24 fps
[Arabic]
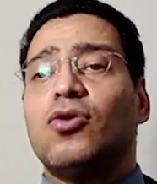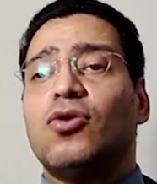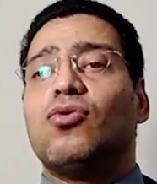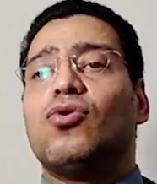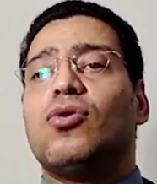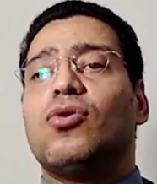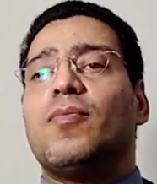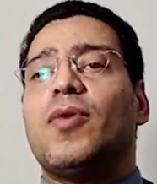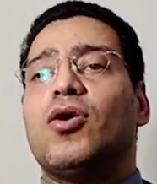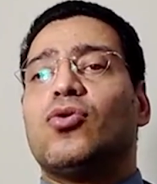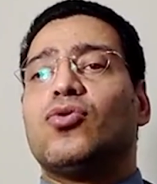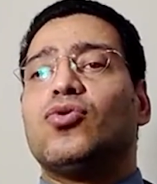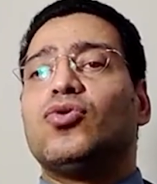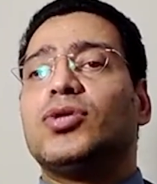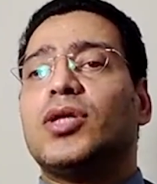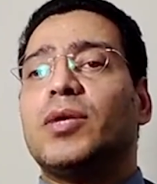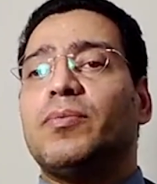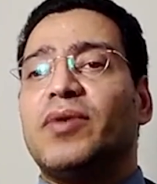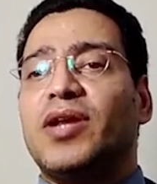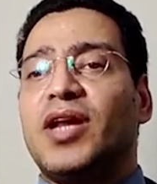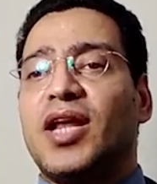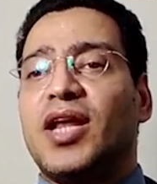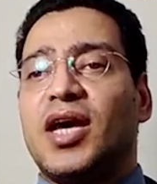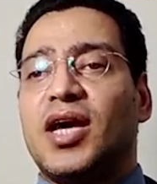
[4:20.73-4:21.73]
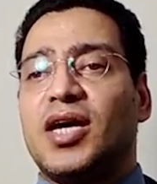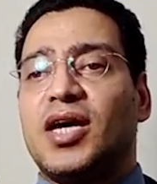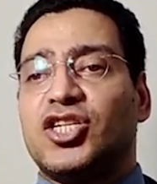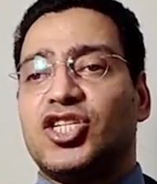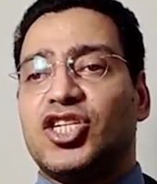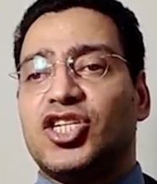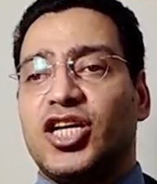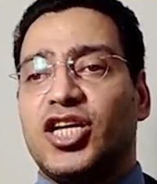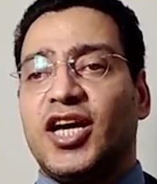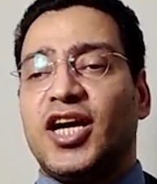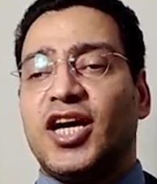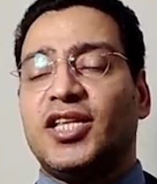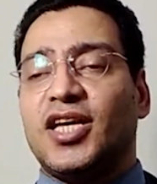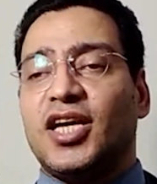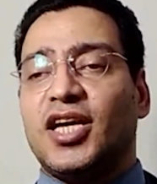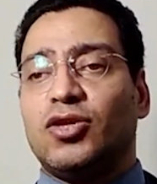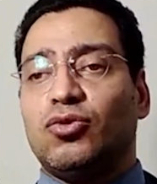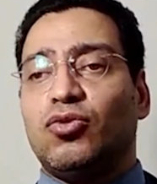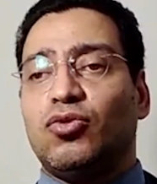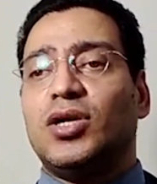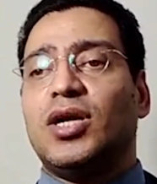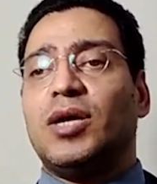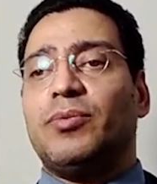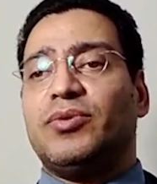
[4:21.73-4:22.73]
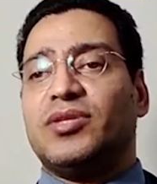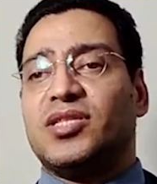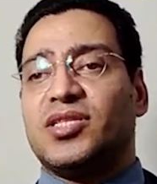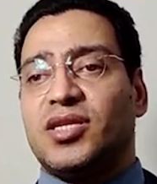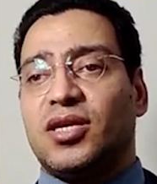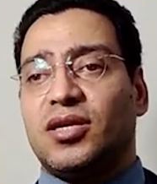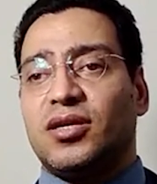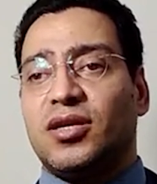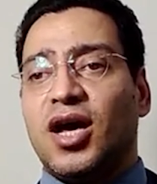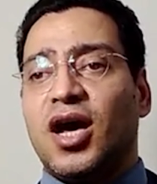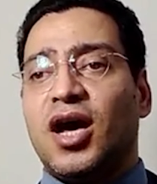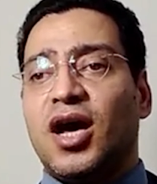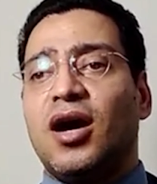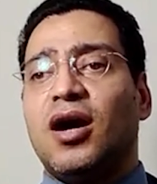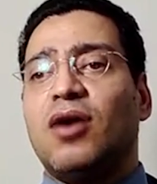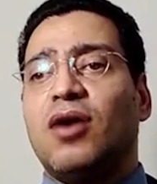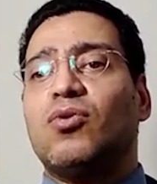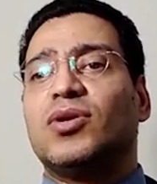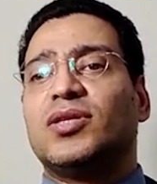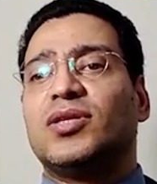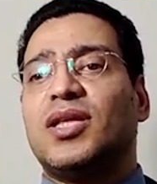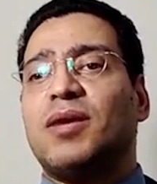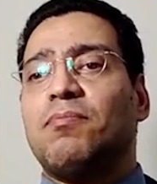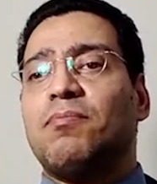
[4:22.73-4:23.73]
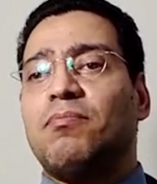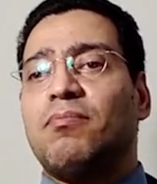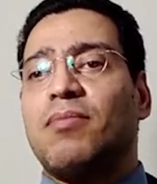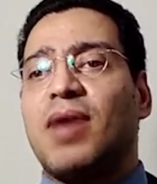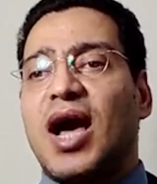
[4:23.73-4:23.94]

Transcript: وموجوده منها شركات ادويه بتصنعها وتم